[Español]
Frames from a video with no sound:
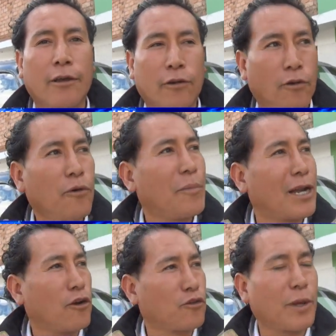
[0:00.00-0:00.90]
¿no?
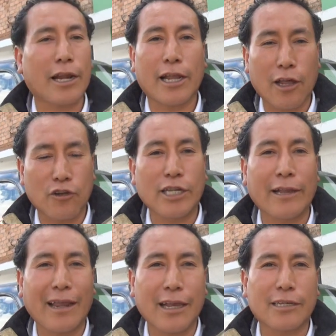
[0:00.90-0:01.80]
para los verdaderos
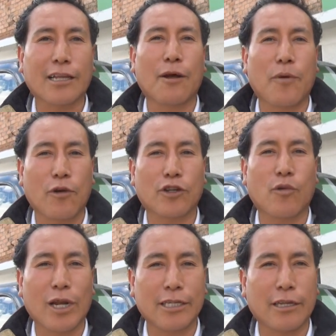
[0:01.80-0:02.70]
intereses de la población
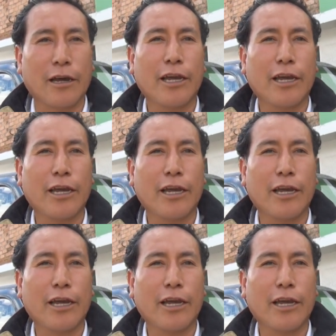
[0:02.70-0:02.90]
guaracina.